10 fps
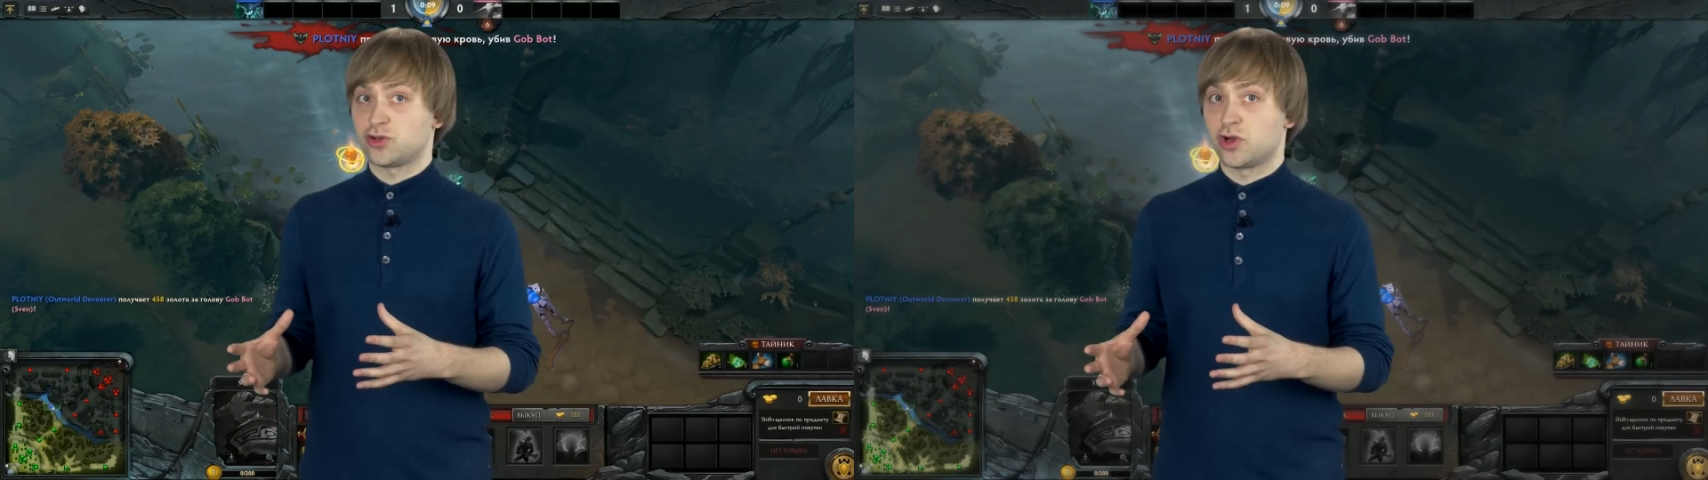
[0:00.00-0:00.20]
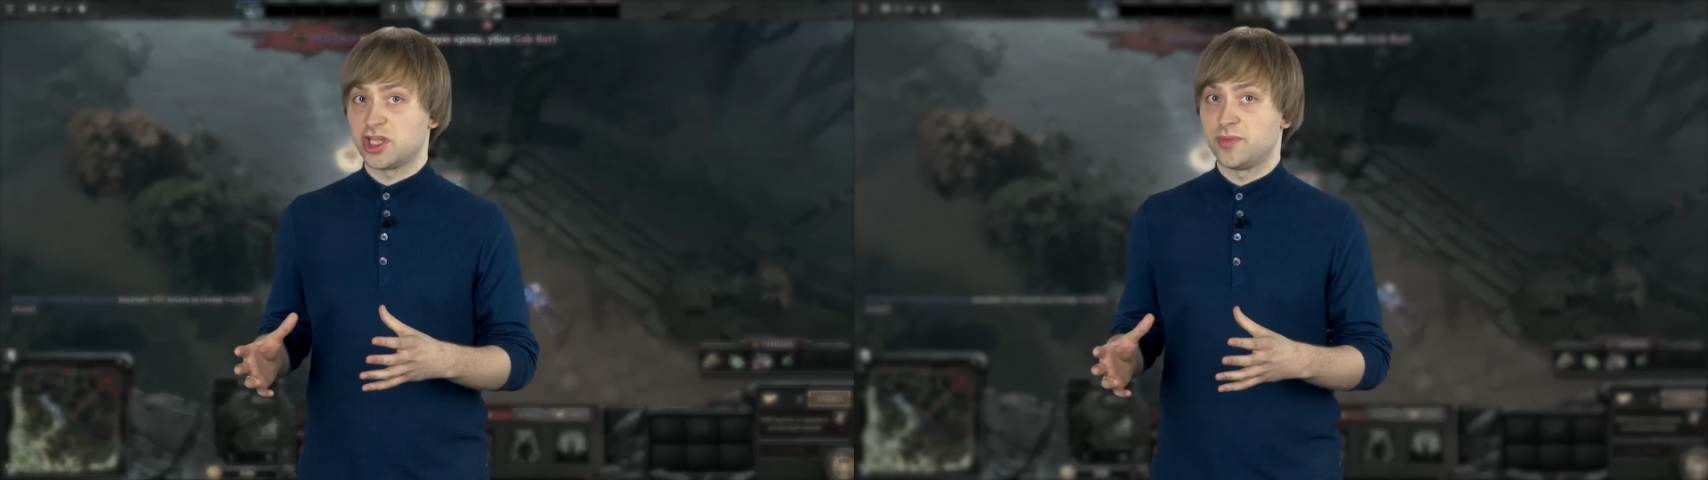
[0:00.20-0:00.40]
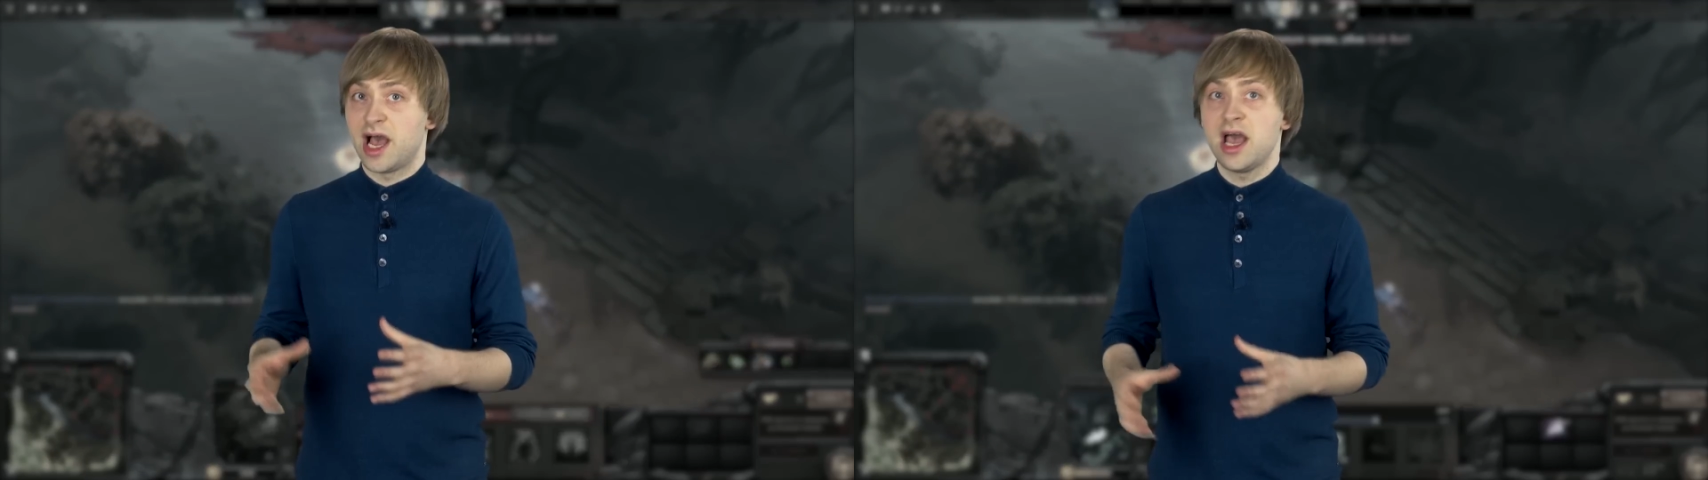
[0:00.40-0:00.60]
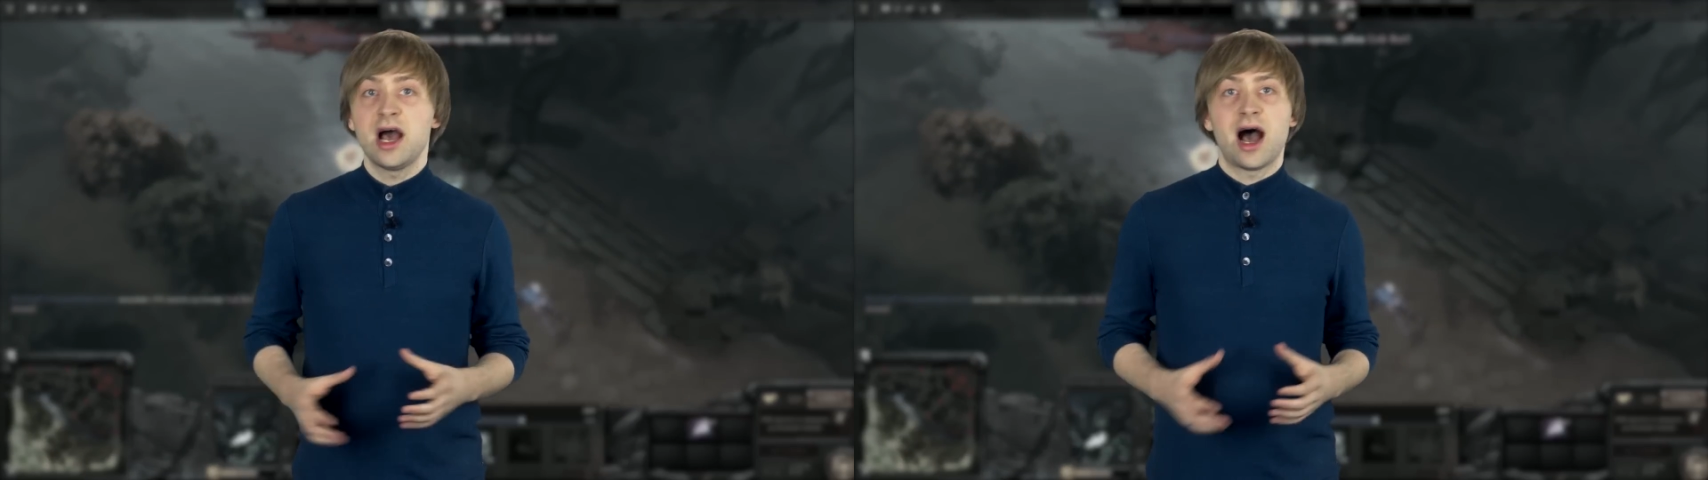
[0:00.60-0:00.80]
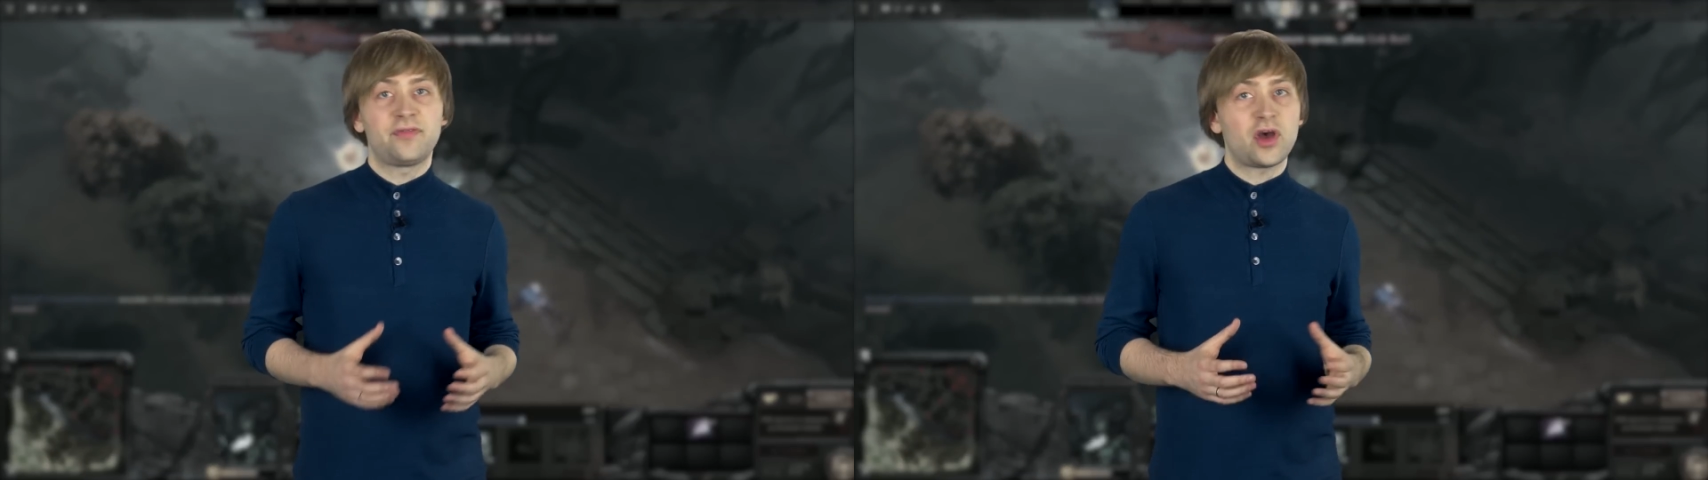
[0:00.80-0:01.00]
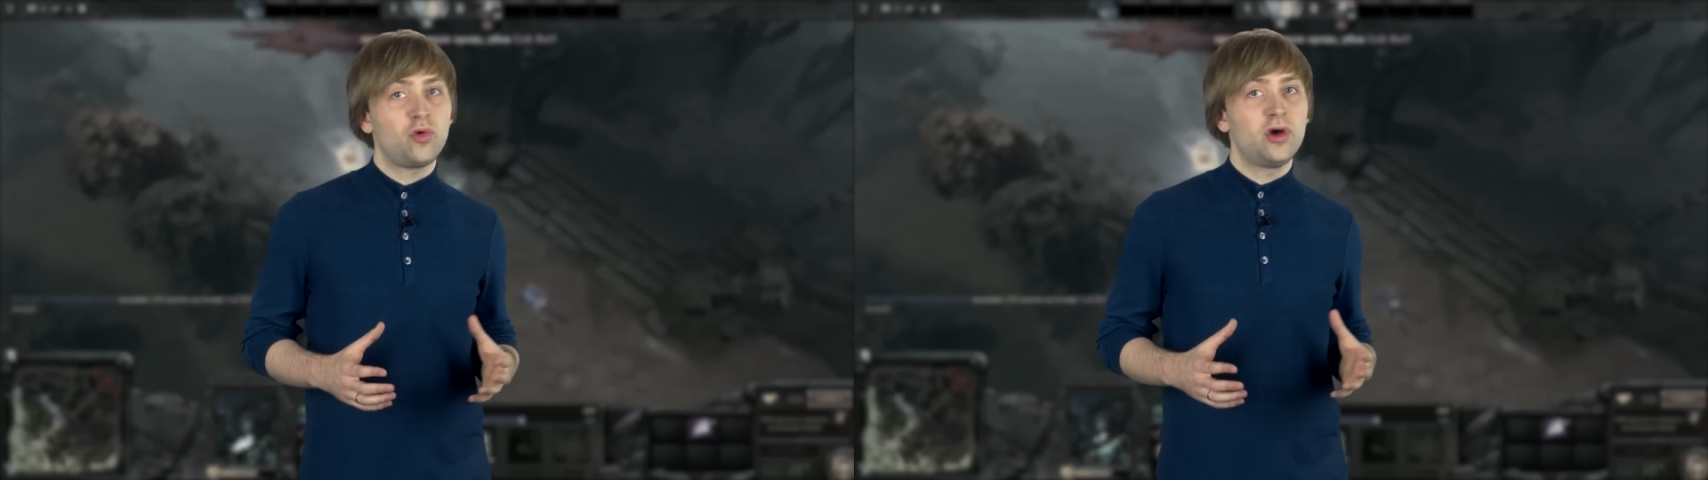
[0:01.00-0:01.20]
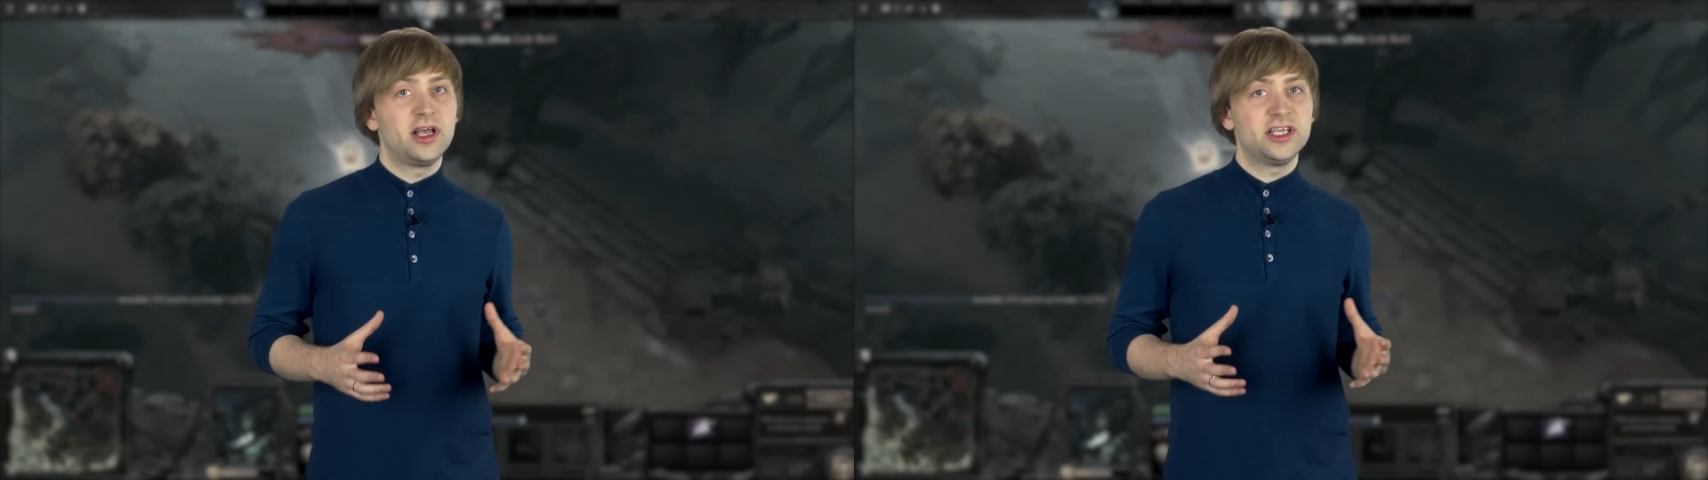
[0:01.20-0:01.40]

сотнями. А такое